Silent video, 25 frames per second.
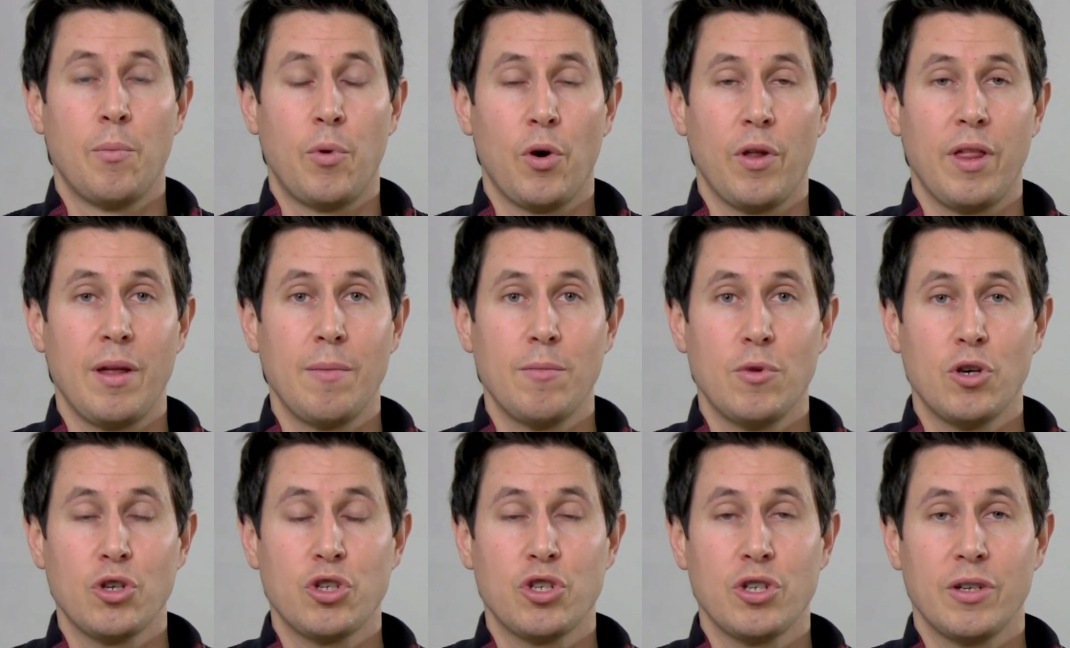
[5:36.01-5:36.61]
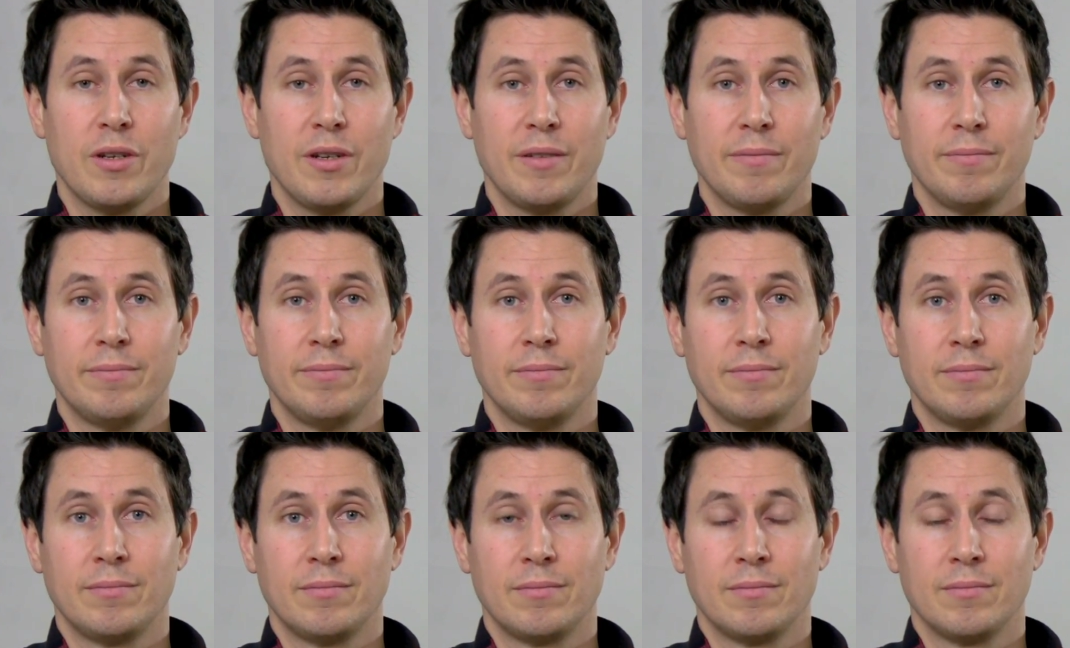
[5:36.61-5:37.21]
podemos
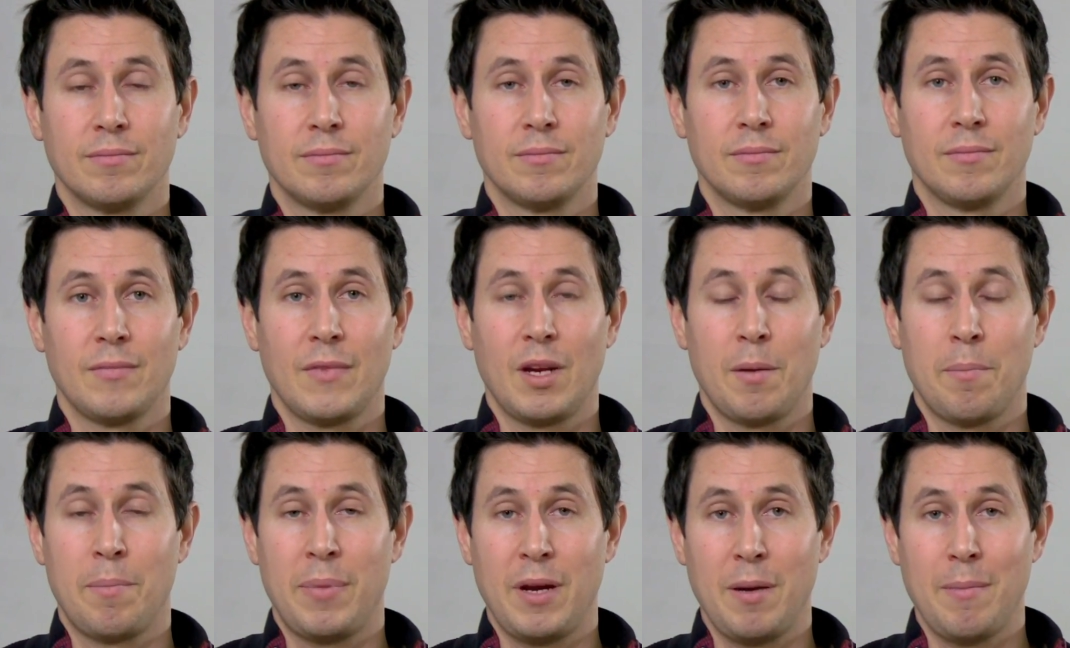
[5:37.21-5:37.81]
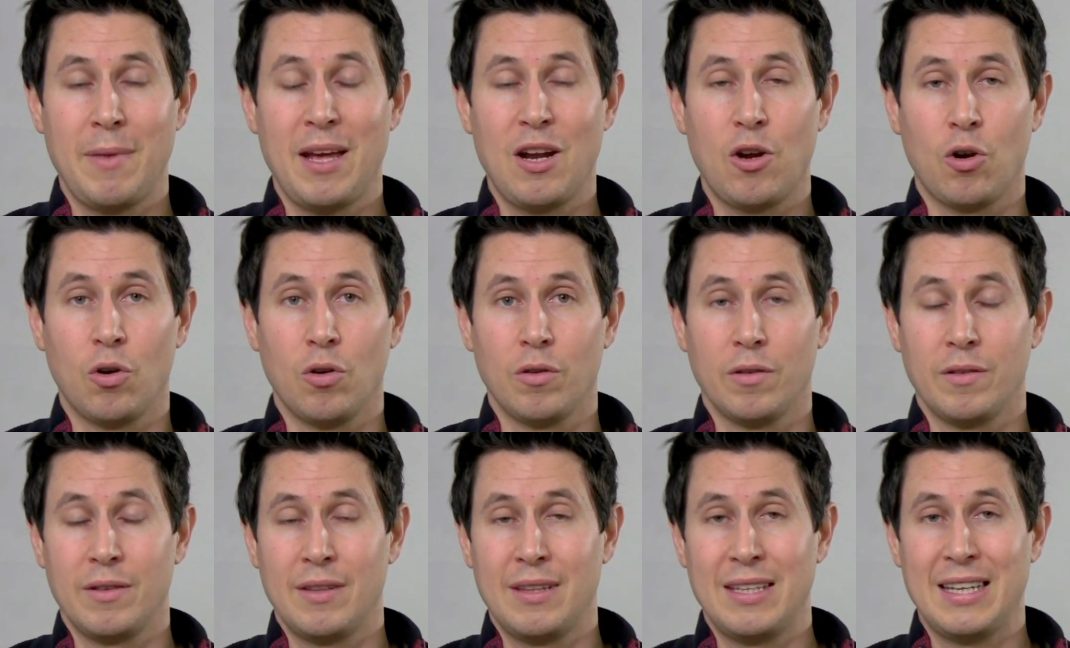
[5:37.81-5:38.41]
mm,
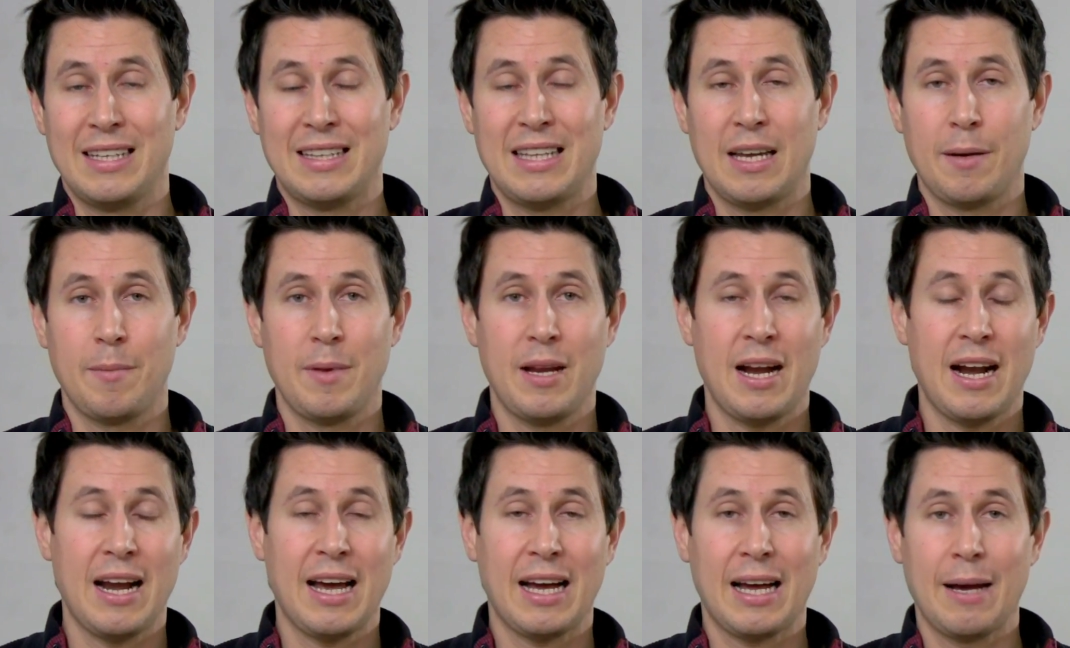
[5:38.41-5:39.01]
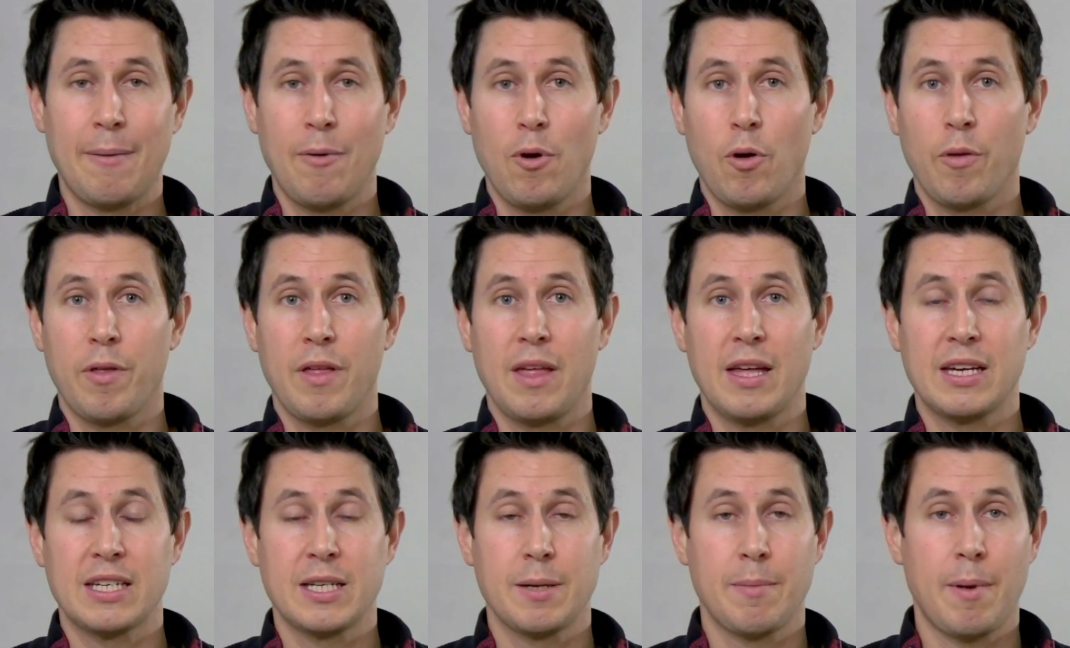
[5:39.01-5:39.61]
primero determinar a qué
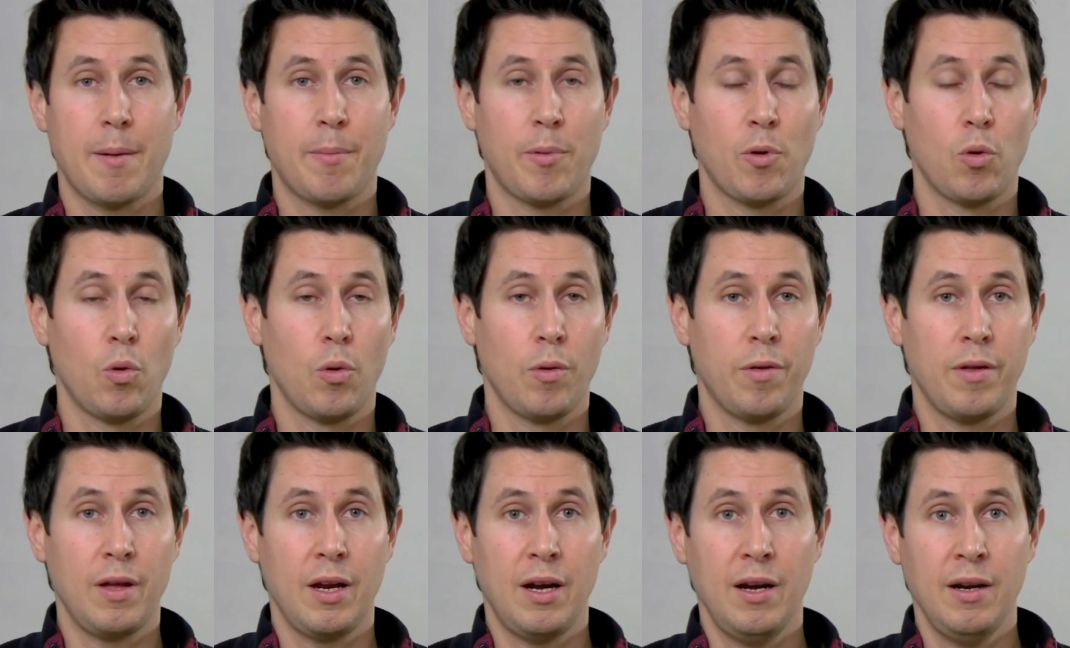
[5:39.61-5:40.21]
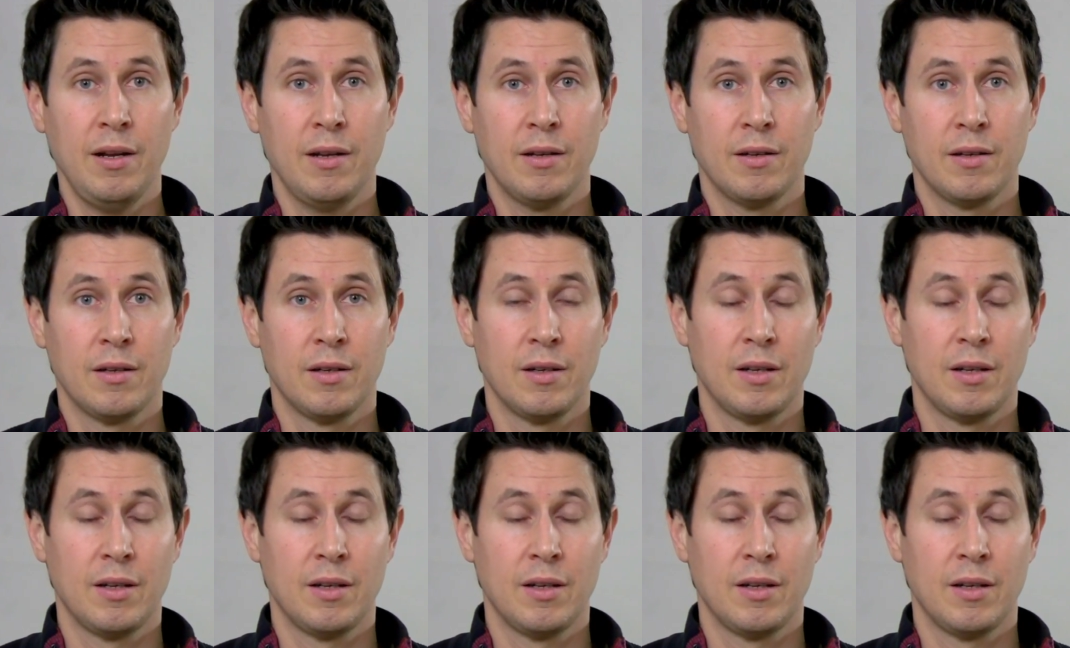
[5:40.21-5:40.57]
velocidad se va a producir